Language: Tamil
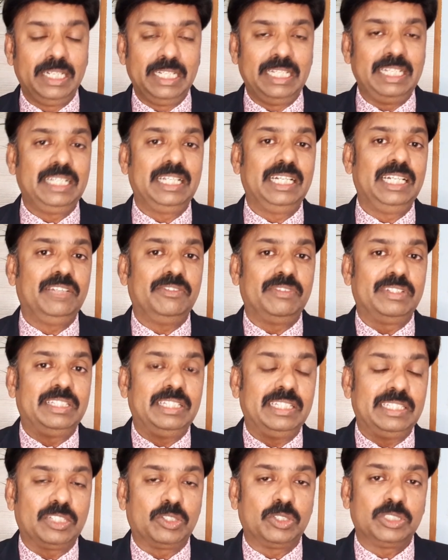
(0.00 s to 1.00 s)
நீங்களே
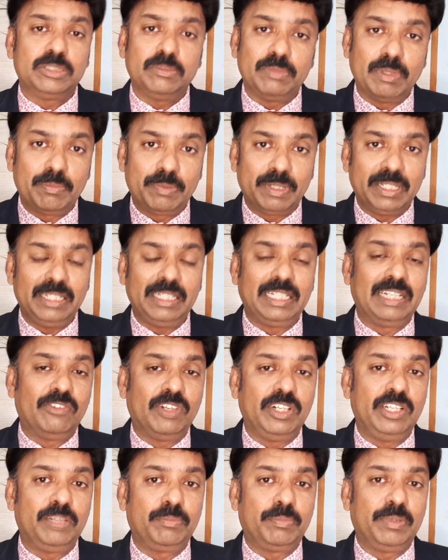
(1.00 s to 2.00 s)
வந்து அந்த கொஸ்டின் பேப்பரை
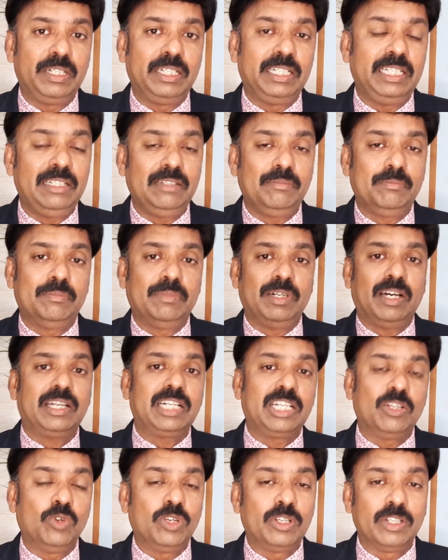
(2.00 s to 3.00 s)
எவல்யூட் பண்ணி
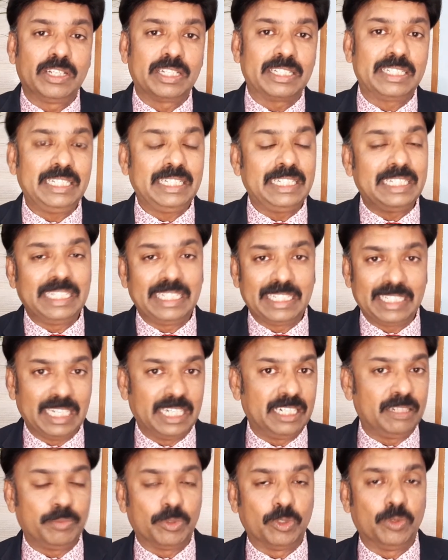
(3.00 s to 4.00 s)
மார்க் எவ்வளோங்கிறத நீங்கள் எனக்கு
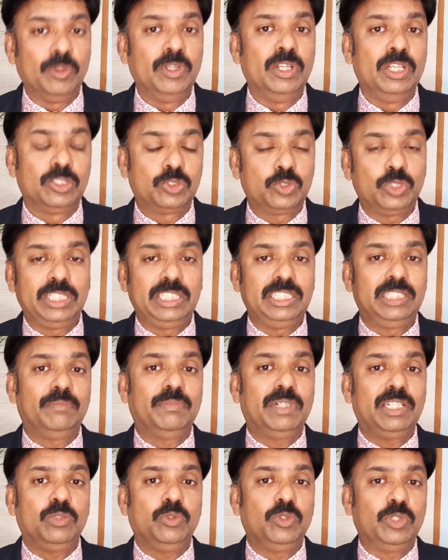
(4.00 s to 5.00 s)
அனுப்பணும் ஸோ இந்த
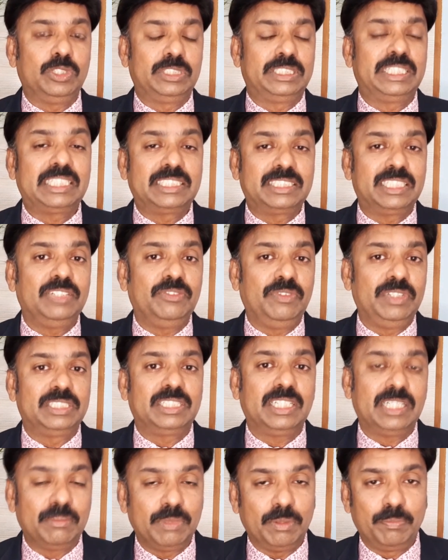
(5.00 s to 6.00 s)
மாதிரி ஒரு செக்ஷன்
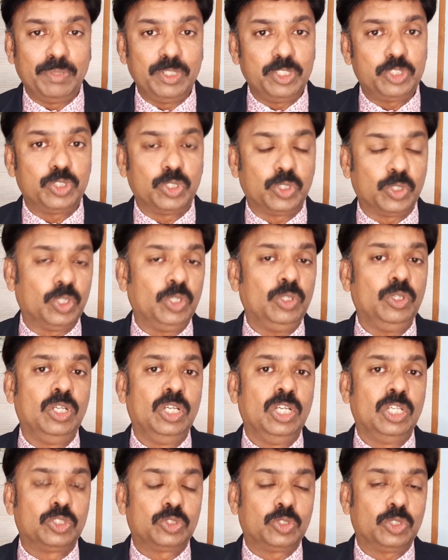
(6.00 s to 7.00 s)
வைஸாக நம்ம பிரிச்சுருக்கிறோம்
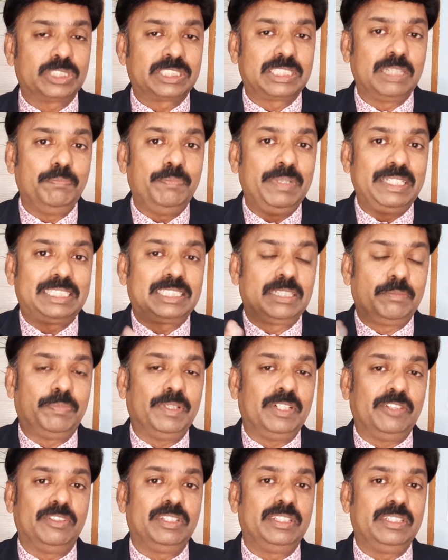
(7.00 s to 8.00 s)
ஸோ ஸ்டெப் பை
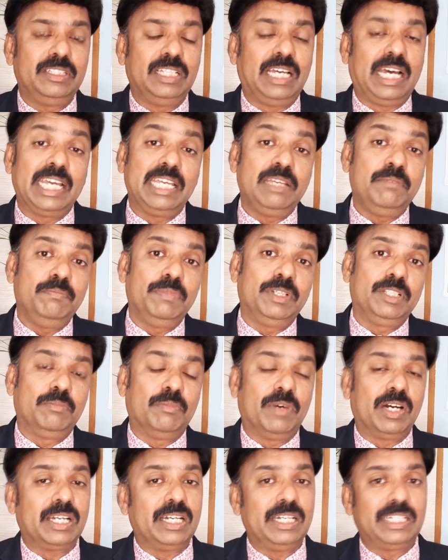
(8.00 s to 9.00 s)
ஸ்டெப்பாக வந்து ஐம்பது
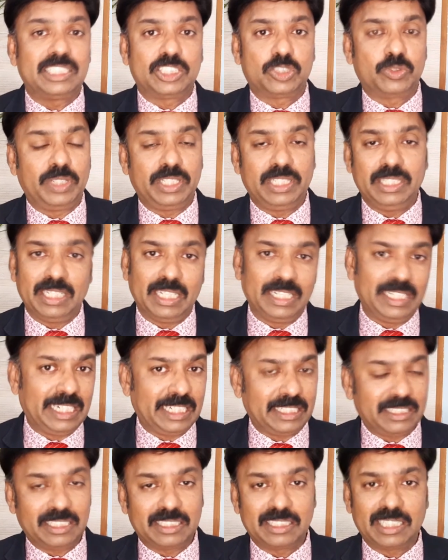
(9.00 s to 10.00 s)
மாடல் டெஸ்ட் வரைக்கும் நாங்கள்
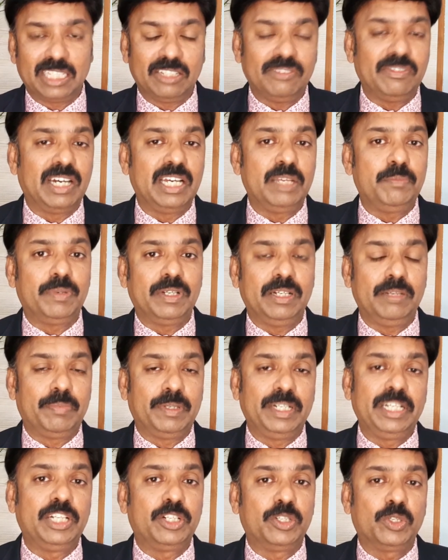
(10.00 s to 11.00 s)
நடத்துறதுக்கான வாய்ப்புகள்
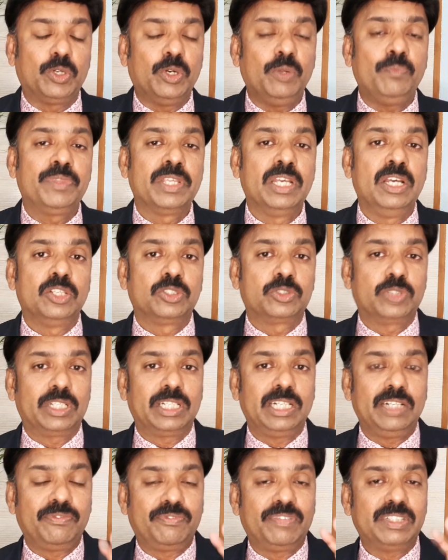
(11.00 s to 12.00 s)
பண்ணிகிட்ருக்கோம் ஸோ
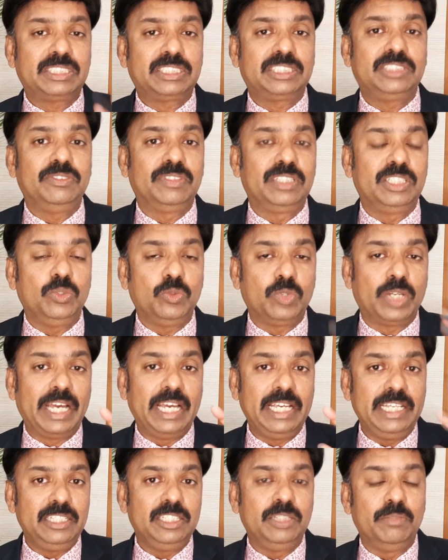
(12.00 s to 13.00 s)
அதனால் ஃபஸ்ட்டு வந்து ஒரு
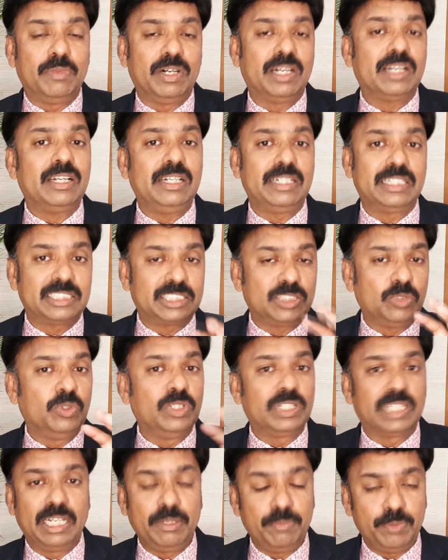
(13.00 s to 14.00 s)
ஐந்து மாடல் டெஸ்ட்டை
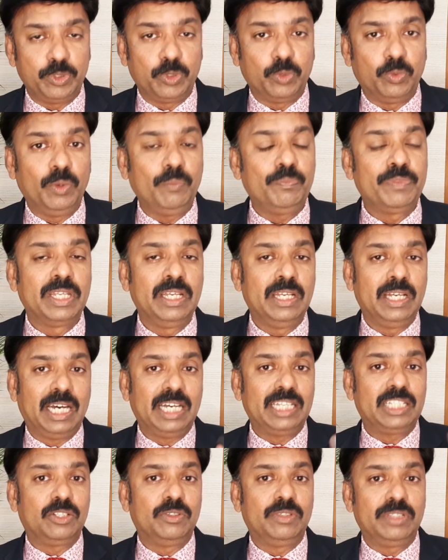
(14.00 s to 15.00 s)
உங்களுக்கு அனுப்பிடுவோம்
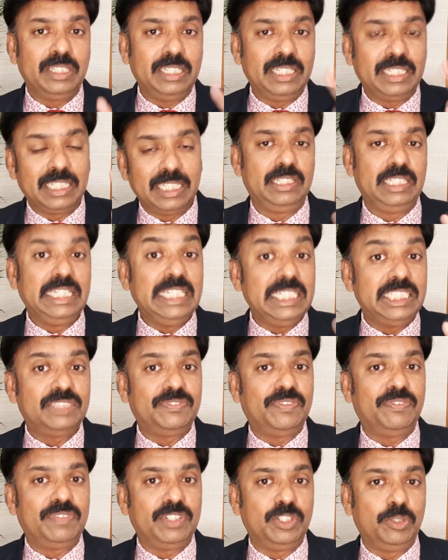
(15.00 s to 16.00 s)
அதுக்கு வந்து நீங்கள் ஈச்
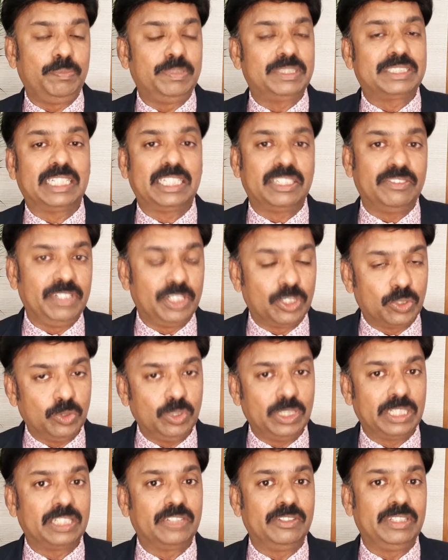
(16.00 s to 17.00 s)
ஃபிஃப்டி ருபீஸ் கட்ட
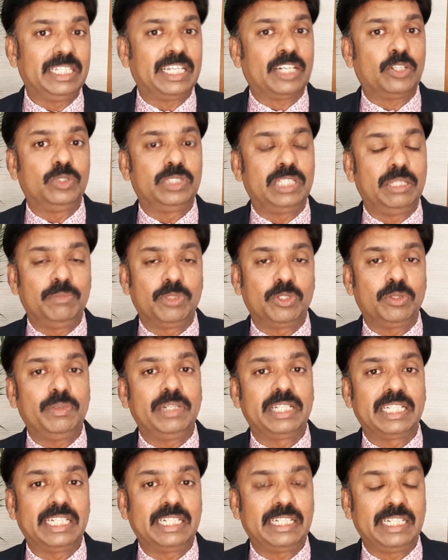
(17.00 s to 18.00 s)
வேண்டியிருக்கும் அதுக்கு வந்து இரநூத்தைம்பது
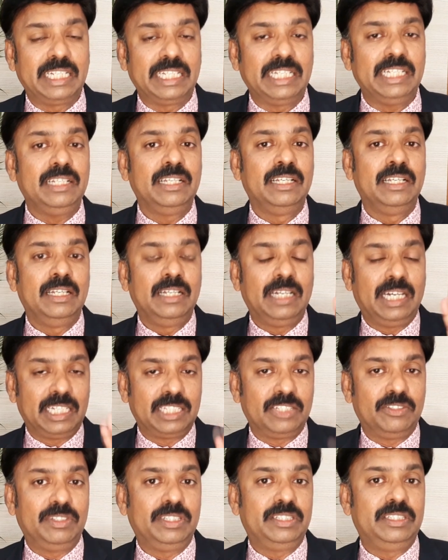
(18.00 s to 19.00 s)
ரூபா நீங்கள் கட்டுறீங்க
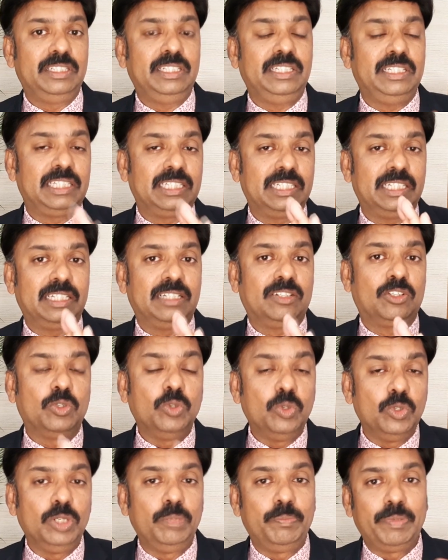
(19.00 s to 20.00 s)
அதை வந்து நீங்கள்
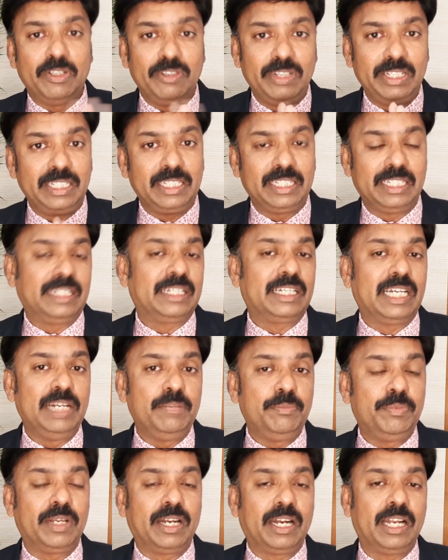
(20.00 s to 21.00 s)
கூகுள் பேவிலே நீங்கள் எனக்கு
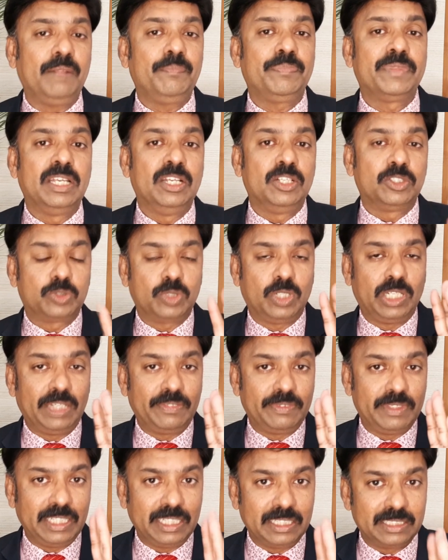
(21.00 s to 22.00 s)
அனுப்பிடலாம் ஸோ
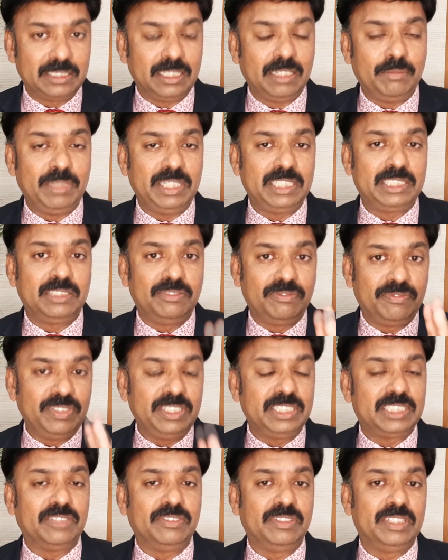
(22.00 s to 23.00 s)
அந்த எக்ஸாமினேஷன்
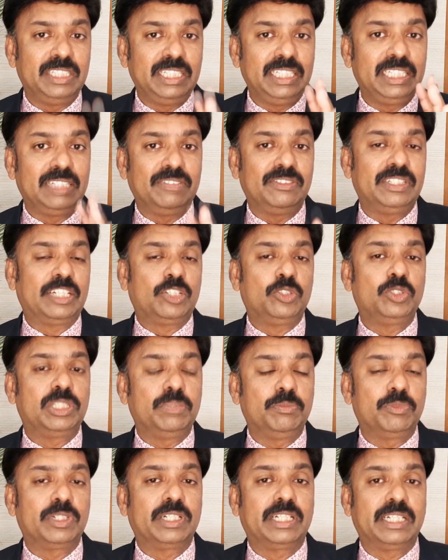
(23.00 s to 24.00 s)
ஃபீஸை வந்து நீங்கள்
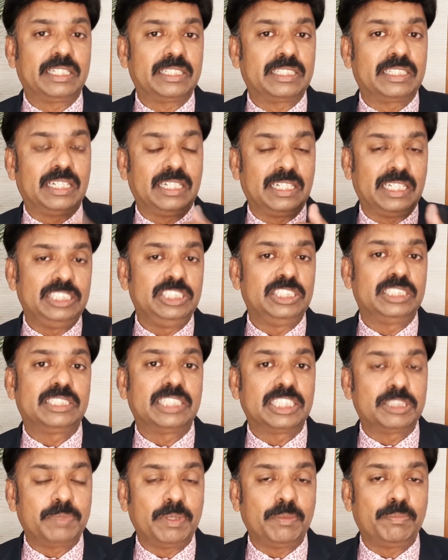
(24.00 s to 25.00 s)
இரநூத்தைம்பது ரூபா கட்டுறதுக்கான அஞ்சு
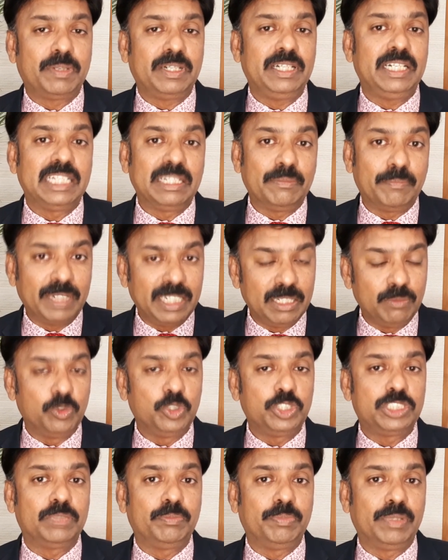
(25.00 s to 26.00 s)
டெஸ்ட் பேப்பரை நீங்கள் பண்ணி
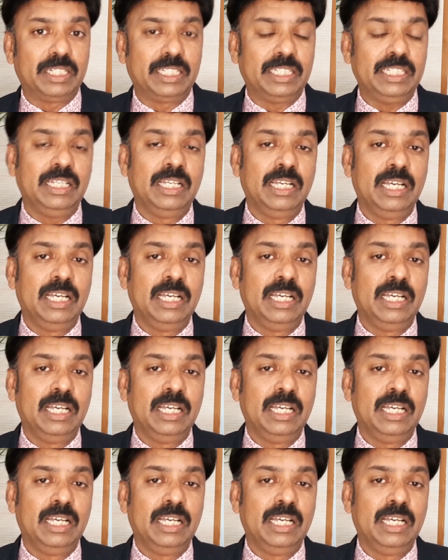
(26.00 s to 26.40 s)
முடித்த பிறகு